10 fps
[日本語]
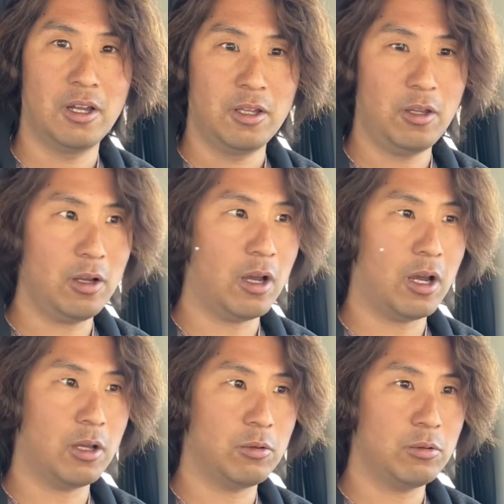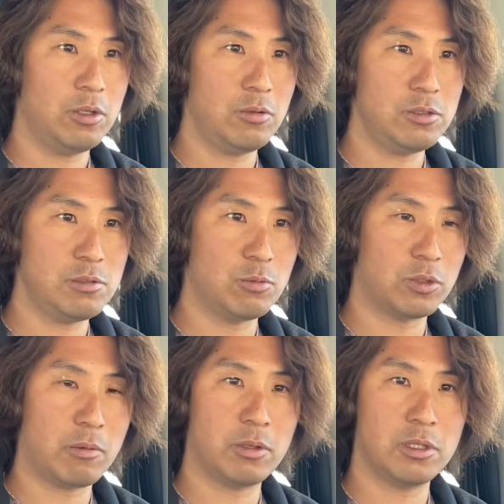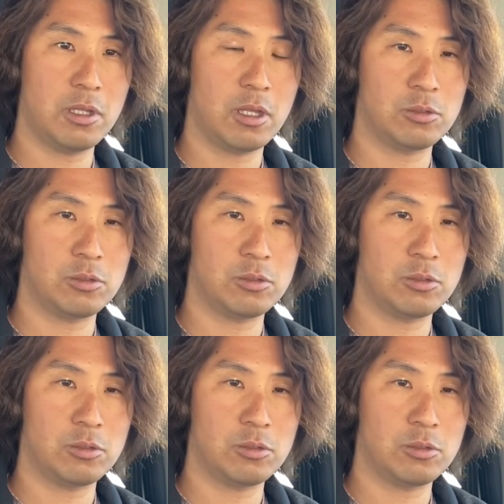なんか、あの、日本人もたまにね、